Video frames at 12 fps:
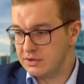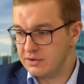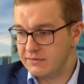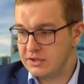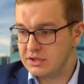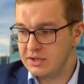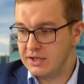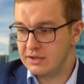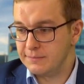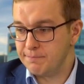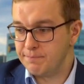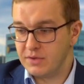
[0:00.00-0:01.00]
Innovation
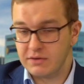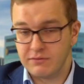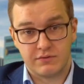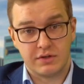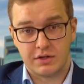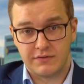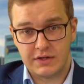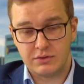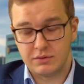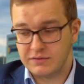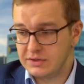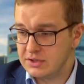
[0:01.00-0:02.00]
Day w
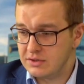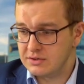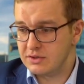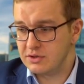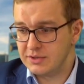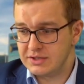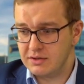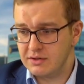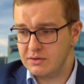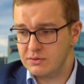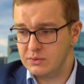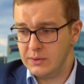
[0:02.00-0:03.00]
kwietniu 2018
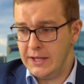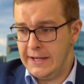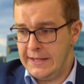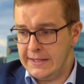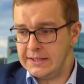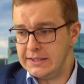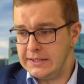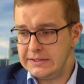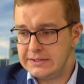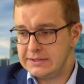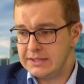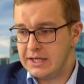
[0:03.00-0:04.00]
roku.
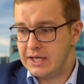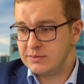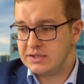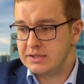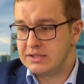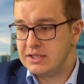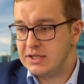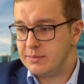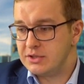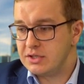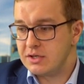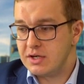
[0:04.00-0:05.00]
ECC Games jest
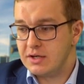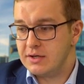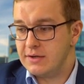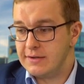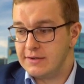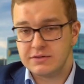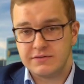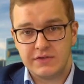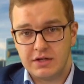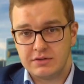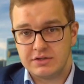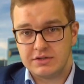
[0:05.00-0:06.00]
dynamicznie e,
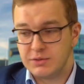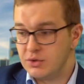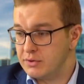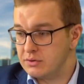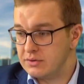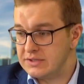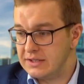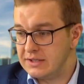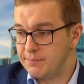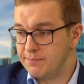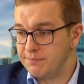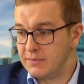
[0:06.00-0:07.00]
rozwijającym się
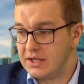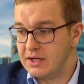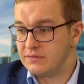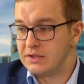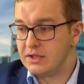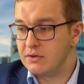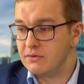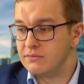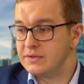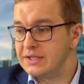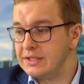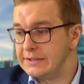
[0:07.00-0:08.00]
producentem gier wideo
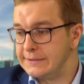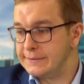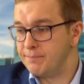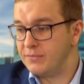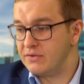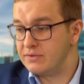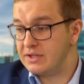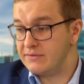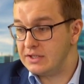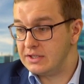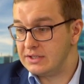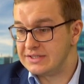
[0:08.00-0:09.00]
wydanych,
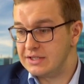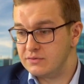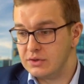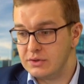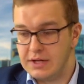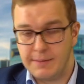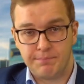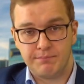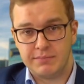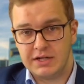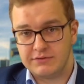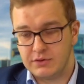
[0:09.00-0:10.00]
wydawanych zarówno na
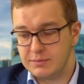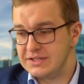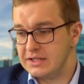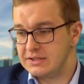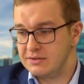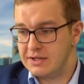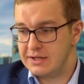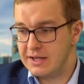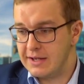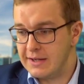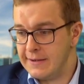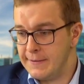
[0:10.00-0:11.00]
platformy stacjonarne